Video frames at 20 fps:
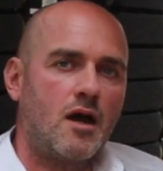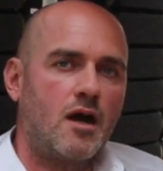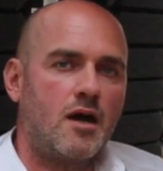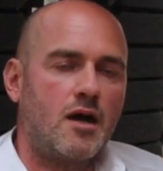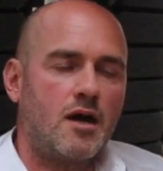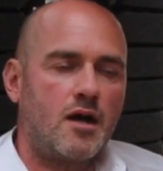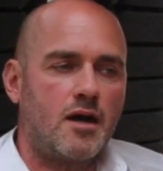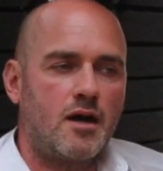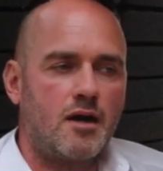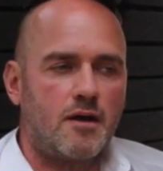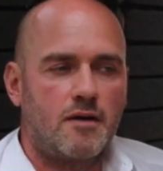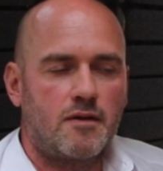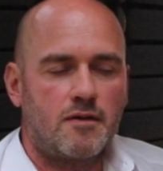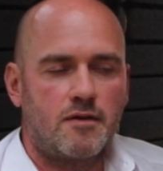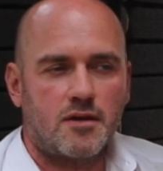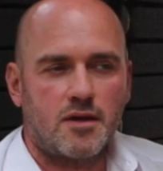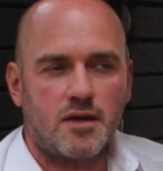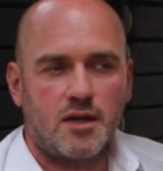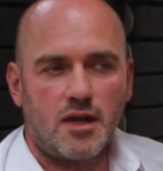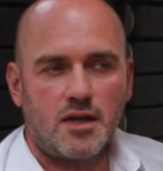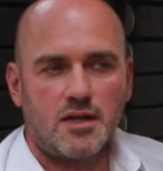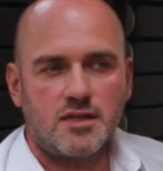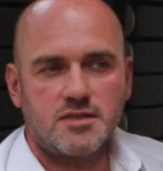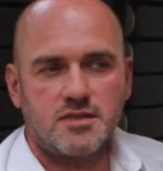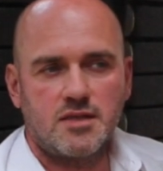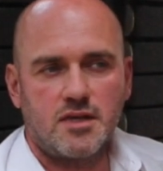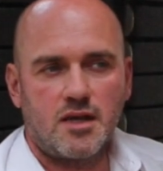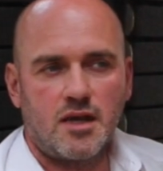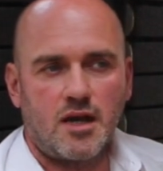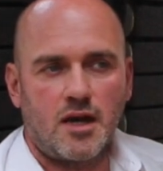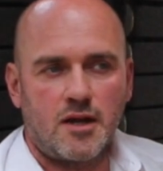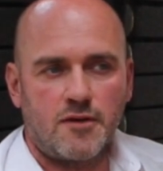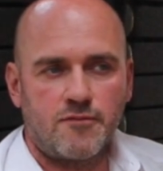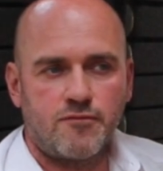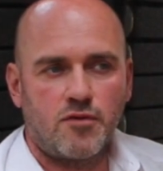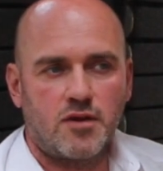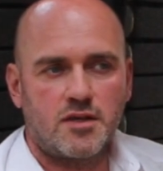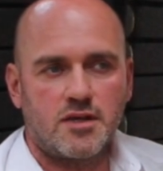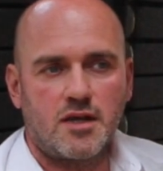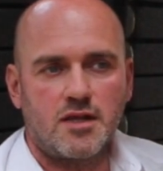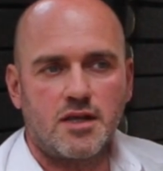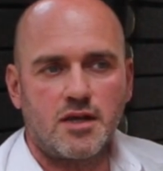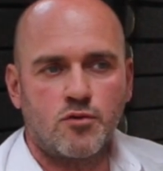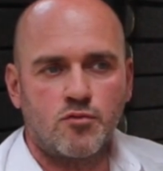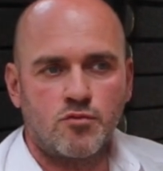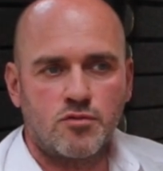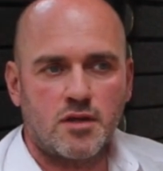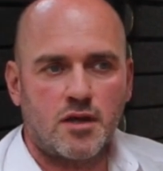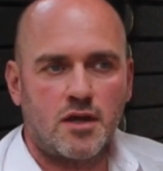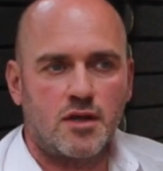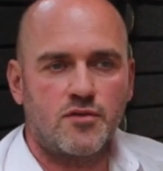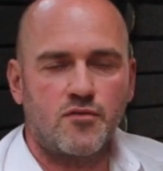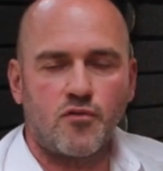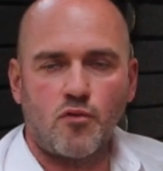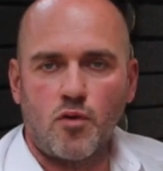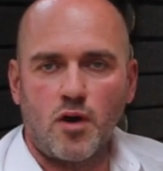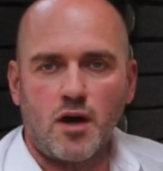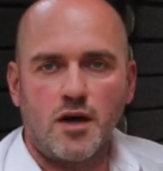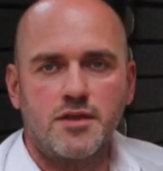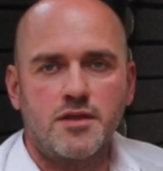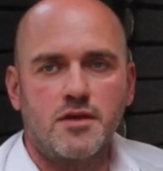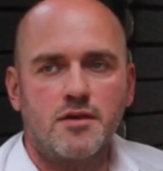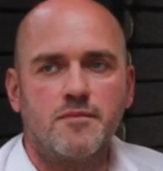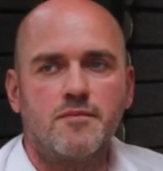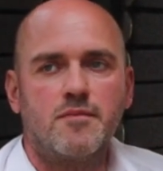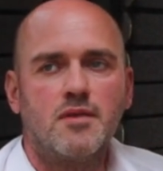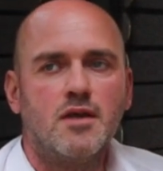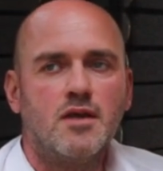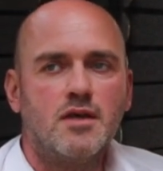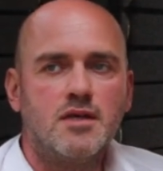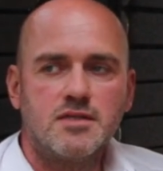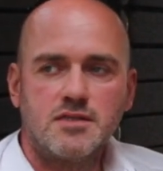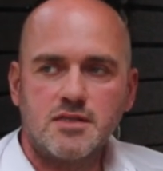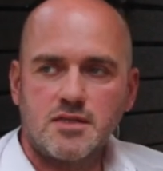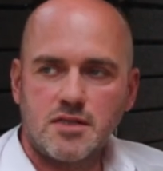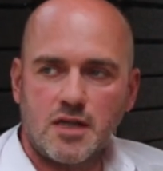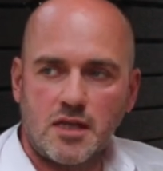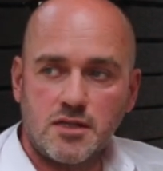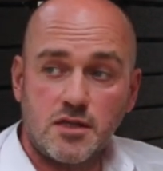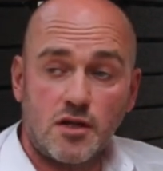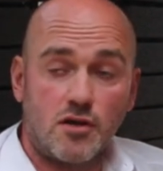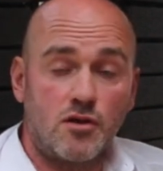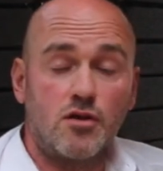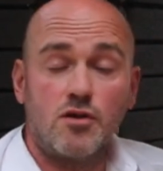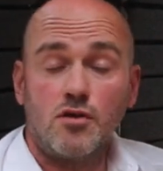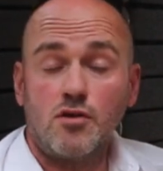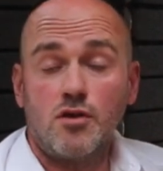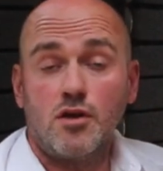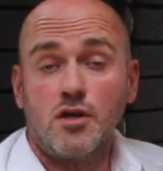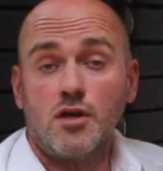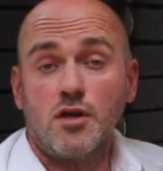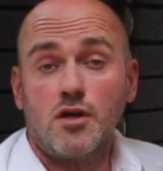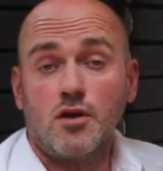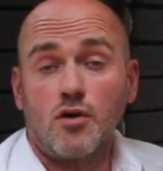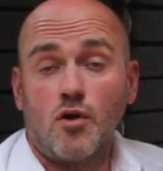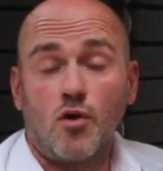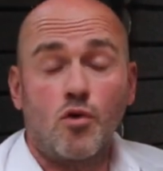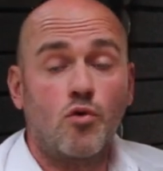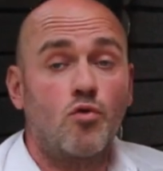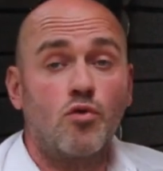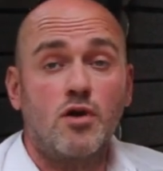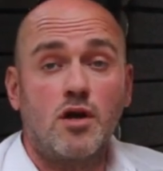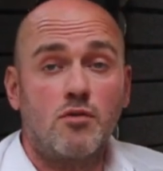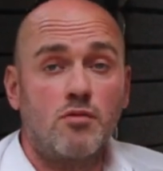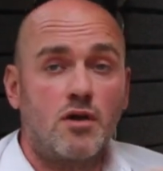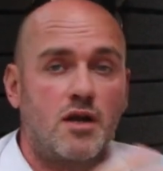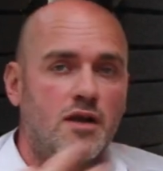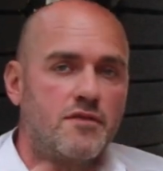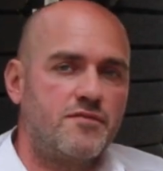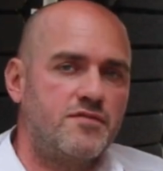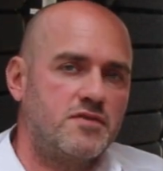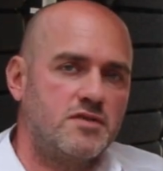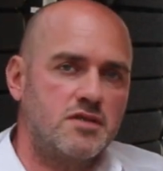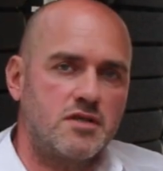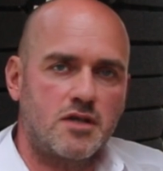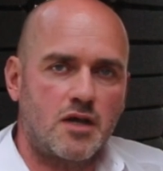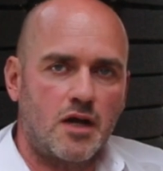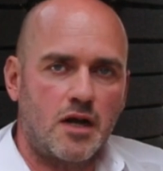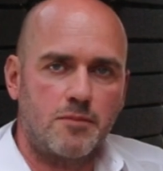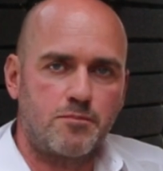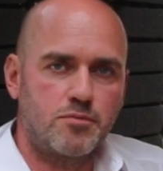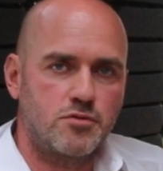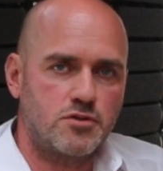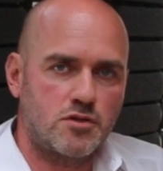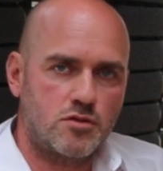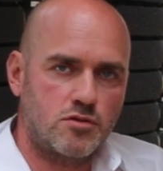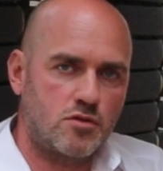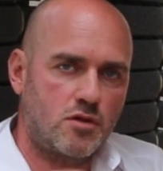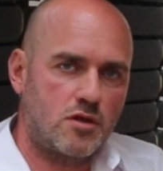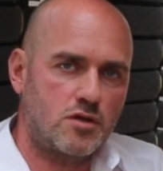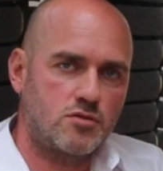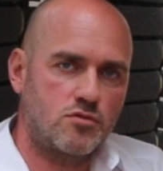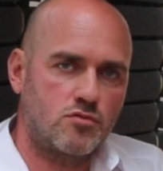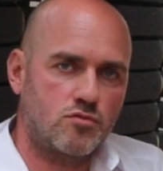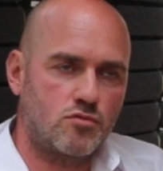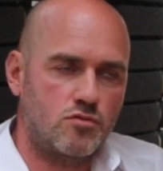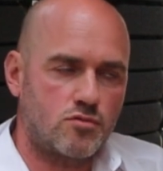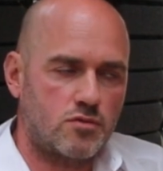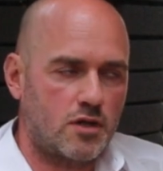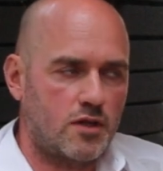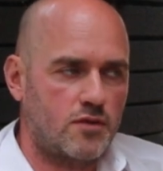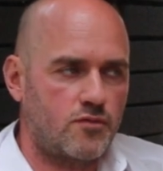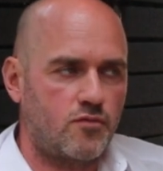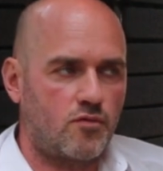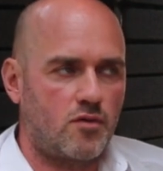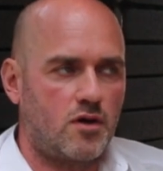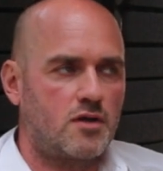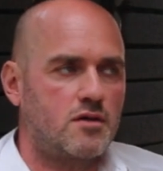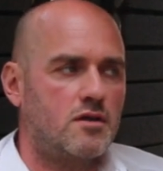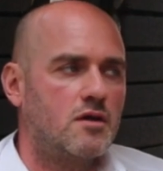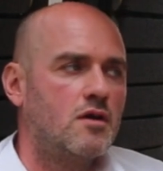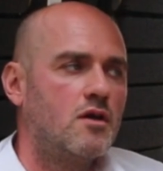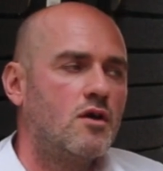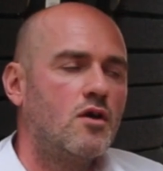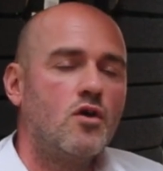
à réaliser à la fois qu'il y a des contraintes froides, c'est-à-dire euh, en gros les lois de la physique, hein, la pesanteur est une contrainte froide,